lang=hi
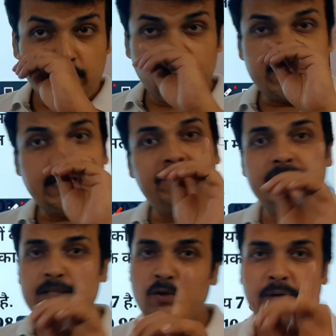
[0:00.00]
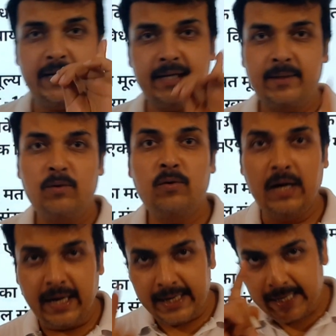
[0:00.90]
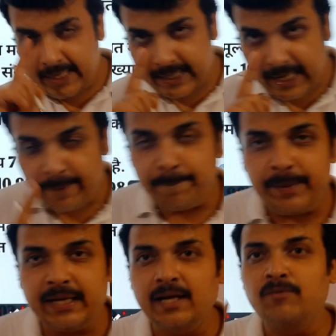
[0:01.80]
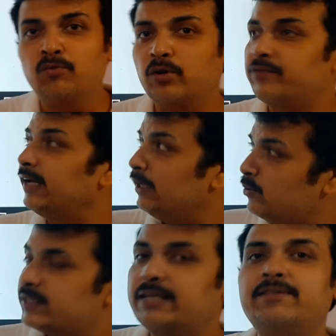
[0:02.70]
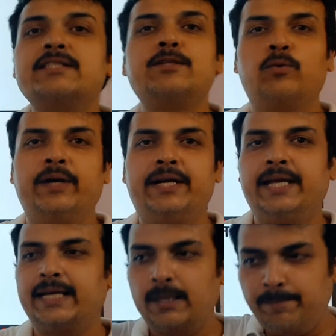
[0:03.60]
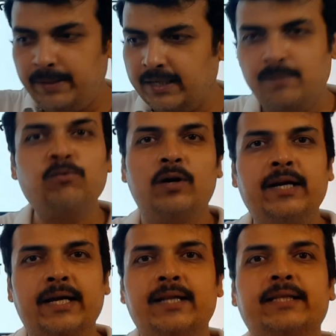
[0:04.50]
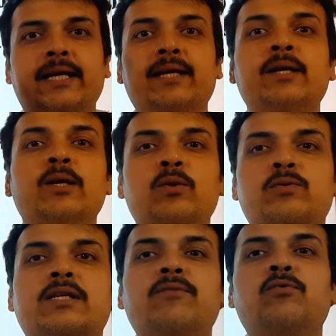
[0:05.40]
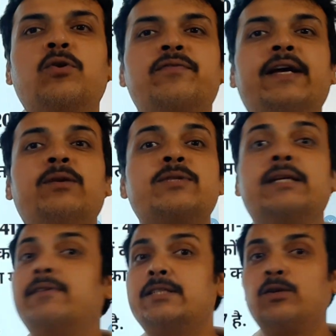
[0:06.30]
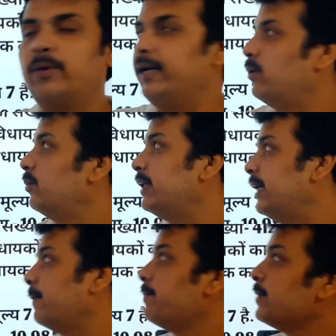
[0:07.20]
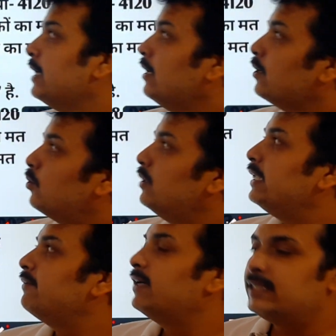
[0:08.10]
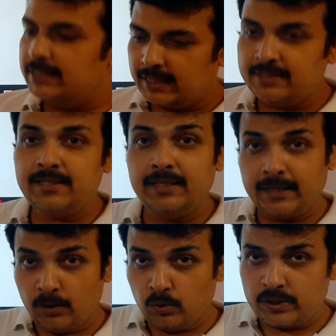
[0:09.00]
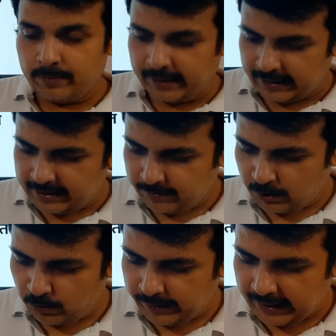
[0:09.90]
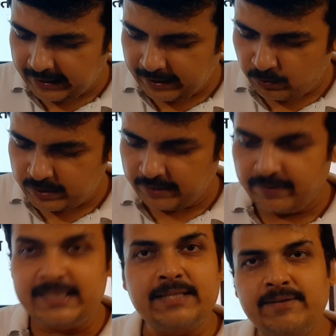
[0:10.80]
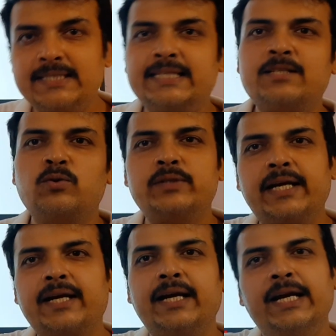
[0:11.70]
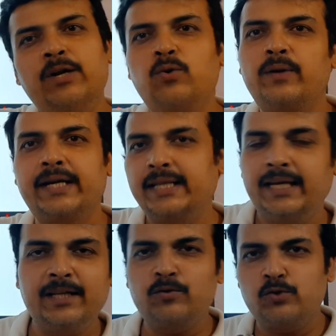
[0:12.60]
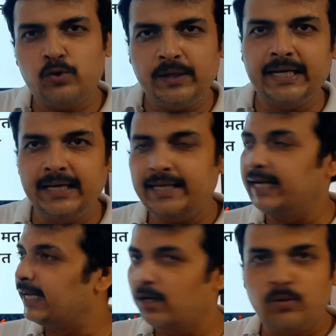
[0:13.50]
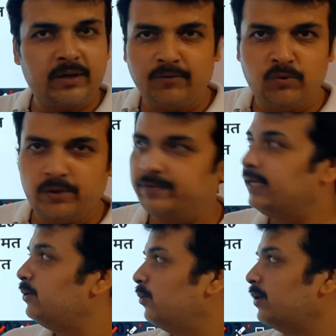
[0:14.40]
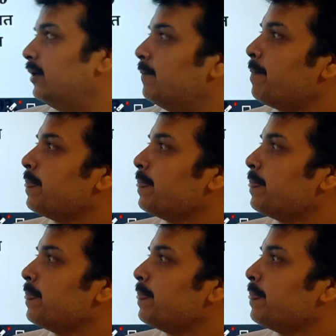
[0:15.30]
वो सेवन जीरो एट है हर एक एमपी का वोट वैल्यू सेवन जीरो एट एक एमपी अगर मोहर लगाते हैं तो उसका वोट वैल्यू सेवन जीरो एट होता है कुल निर्वाचित सांसद अगर लोकसभा राज्यसभा को मिला दें तो सेवन सेवन सिक्स हो जाएगा एन टू कर देंगे तो जो निकल के आएगा उनका वोट वैल्यू होगा